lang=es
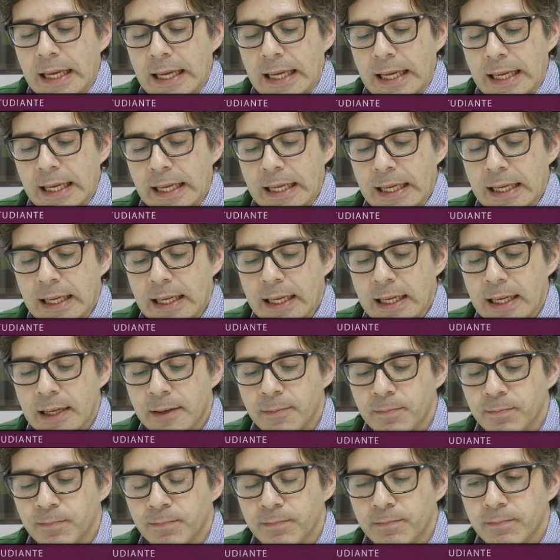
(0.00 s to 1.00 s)
eh,
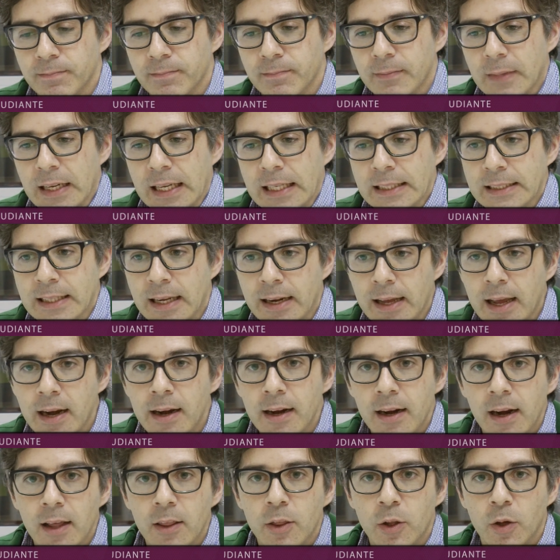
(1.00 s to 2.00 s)
estarían
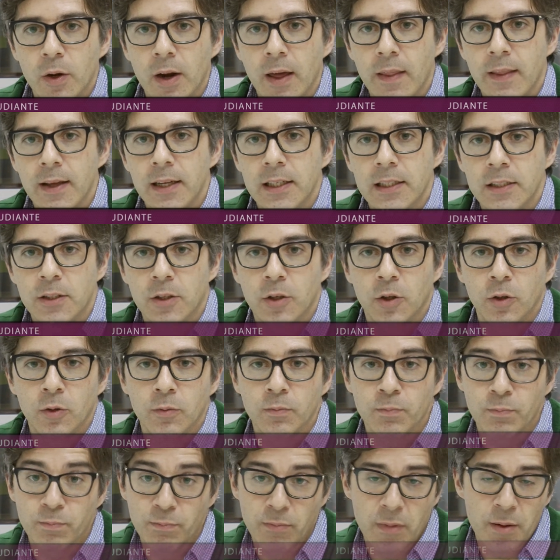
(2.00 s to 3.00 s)
relacionadas con,
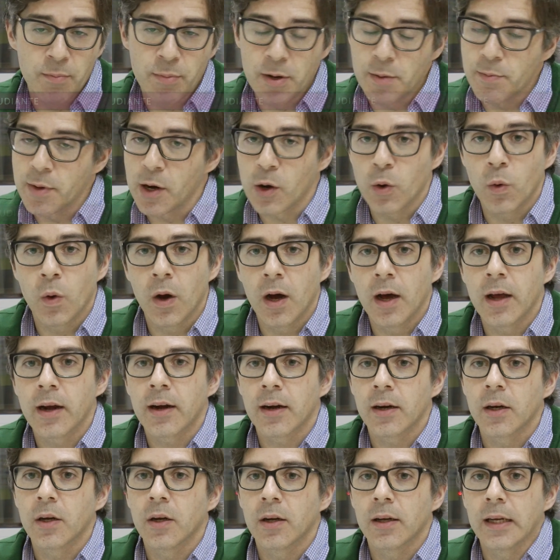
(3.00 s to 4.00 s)
en primer lugar,
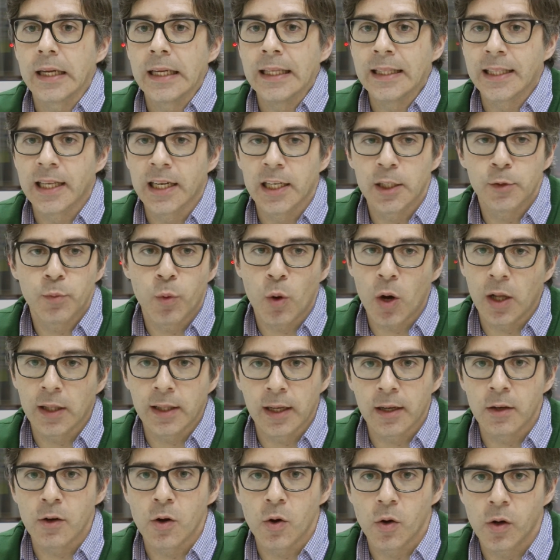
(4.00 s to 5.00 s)
interés por la
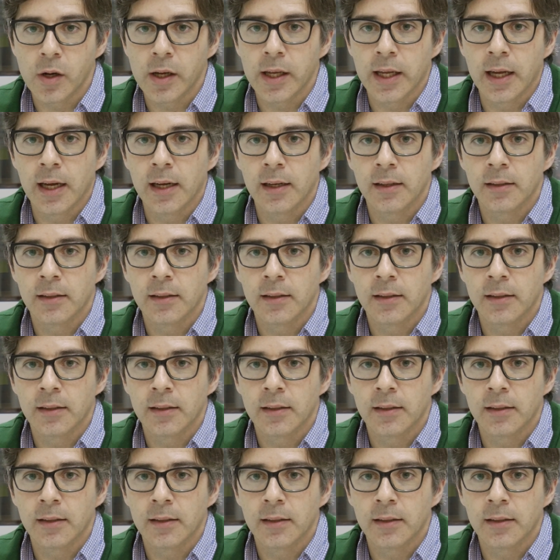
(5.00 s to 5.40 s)
tecnología.